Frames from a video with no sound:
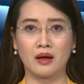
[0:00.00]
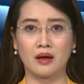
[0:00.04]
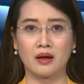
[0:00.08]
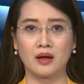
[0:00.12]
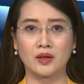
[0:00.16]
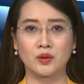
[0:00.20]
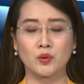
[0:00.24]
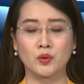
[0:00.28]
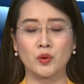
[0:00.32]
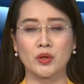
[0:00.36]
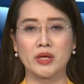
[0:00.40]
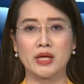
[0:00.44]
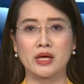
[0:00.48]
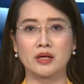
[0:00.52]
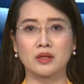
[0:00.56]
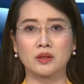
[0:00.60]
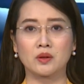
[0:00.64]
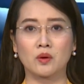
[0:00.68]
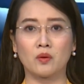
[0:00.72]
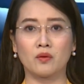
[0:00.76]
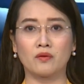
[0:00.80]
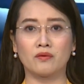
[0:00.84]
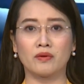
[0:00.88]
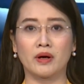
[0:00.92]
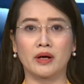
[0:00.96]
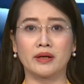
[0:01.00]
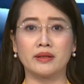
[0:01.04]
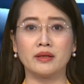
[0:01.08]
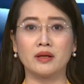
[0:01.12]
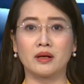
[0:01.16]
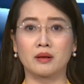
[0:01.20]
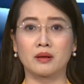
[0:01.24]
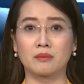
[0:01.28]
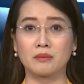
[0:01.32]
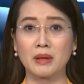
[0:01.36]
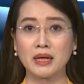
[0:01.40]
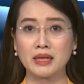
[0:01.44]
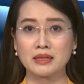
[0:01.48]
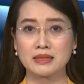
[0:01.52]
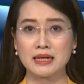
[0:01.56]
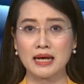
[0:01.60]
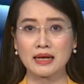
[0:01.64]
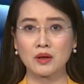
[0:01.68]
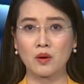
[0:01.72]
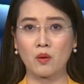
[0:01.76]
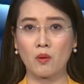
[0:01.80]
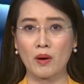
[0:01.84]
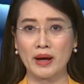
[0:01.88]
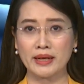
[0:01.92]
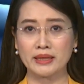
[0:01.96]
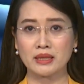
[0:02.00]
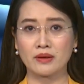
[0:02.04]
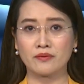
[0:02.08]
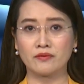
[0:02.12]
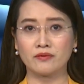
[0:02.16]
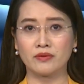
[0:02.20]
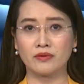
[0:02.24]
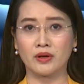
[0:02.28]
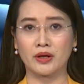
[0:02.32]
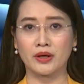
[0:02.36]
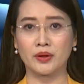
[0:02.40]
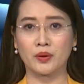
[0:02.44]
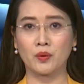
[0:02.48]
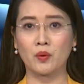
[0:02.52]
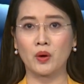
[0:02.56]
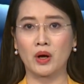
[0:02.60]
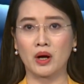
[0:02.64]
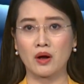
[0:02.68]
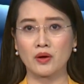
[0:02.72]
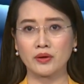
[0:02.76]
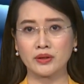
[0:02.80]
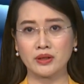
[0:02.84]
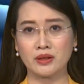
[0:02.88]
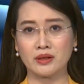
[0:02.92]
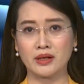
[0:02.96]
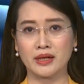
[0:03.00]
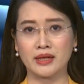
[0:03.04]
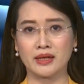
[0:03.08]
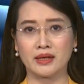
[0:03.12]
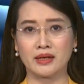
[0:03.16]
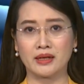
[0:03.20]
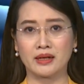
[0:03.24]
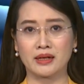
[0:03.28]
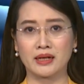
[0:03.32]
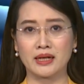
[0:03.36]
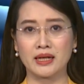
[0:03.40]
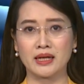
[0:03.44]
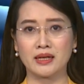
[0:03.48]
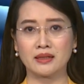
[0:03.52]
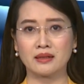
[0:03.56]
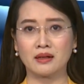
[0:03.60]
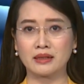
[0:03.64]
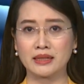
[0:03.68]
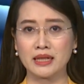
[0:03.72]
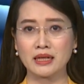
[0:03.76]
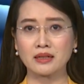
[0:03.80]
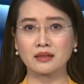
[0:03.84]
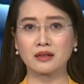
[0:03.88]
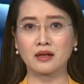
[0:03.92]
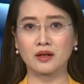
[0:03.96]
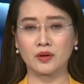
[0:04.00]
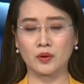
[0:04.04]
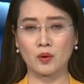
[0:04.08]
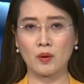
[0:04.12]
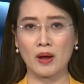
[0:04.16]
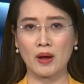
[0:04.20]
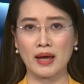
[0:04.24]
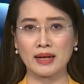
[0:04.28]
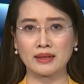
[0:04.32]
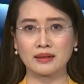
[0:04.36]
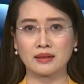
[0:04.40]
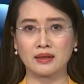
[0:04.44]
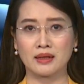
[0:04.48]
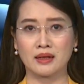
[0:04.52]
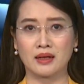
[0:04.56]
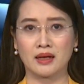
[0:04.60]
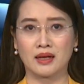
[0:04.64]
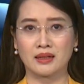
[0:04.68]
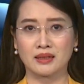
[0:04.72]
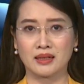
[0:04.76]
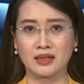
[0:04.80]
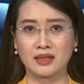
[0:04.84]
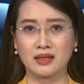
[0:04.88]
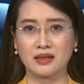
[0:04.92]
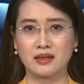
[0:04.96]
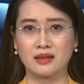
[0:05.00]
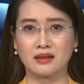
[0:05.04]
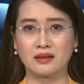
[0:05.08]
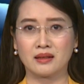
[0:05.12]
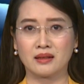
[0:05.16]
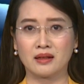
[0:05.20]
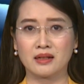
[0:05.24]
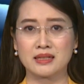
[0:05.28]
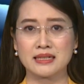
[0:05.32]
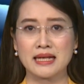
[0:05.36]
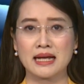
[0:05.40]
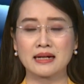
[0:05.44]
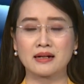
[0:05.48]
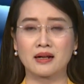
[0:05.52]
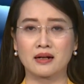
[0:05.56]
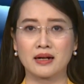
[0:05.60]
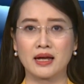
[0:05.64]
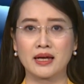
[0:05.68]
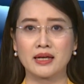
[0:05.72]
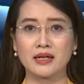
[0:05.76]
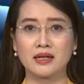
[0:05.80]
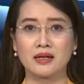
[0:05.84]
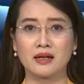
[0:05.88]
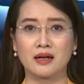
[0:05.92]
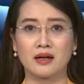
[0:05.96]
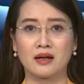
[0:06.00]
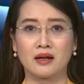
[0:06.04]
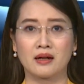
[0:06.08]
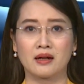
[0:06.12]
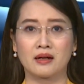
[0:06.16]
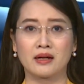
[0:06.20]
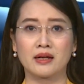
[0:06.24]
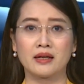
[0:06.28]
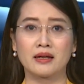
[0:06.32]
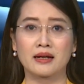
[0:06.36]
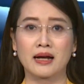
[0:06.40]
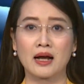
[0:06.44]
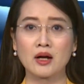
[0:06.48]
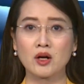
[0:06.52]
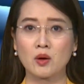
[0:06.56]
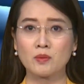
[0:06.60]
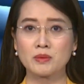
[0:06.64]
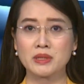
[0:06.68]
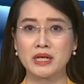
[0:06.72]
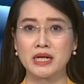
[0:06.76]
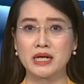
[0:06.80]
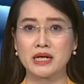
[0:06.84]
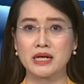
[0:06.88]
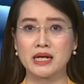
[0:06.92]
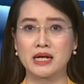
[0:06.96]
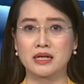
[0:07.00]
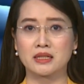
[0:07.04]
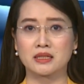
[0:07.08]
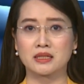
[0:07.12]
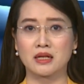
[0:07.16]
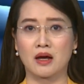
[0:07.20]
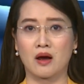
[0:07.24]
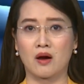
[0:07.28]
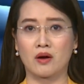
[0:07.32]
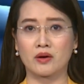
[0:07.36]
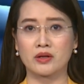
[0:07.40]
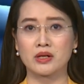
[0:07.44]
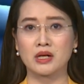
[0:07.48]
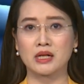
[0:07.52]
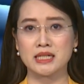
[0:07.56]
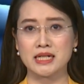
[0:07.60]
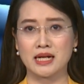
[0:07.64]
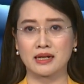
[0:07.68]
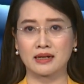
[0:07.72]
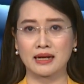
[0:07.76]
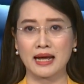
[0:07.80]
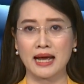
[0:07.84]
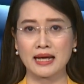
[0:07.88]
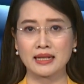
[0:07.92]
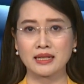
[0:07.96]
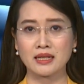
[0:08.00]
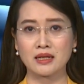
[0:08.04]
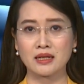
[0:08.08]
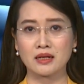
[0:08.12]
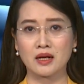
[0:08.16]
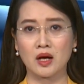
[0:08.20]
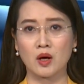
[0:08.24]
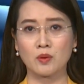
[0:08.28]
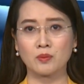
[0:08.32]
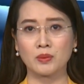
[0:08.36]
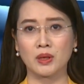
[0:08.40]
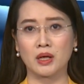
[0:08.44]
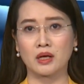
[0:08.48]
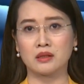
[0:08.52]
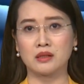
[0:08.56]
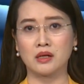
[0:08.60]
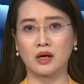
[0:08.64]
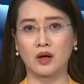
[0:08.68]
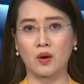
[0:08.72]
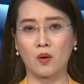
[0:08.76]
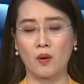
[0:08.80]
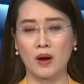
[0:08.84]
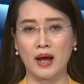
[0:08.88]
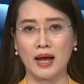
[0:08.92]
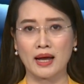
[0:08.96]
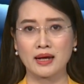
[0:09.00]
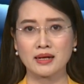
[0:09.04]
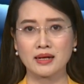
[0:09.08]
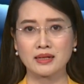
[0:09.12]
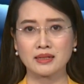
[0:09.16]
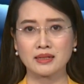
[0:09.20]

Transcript: Tuy nhiên, cùng với những bất trắc ngoài tâm với của con người khi thời tiết cực đoan, thì thời gian gần đây, khi các công trình điện gió được triển khai thi công ở hưởng hóa,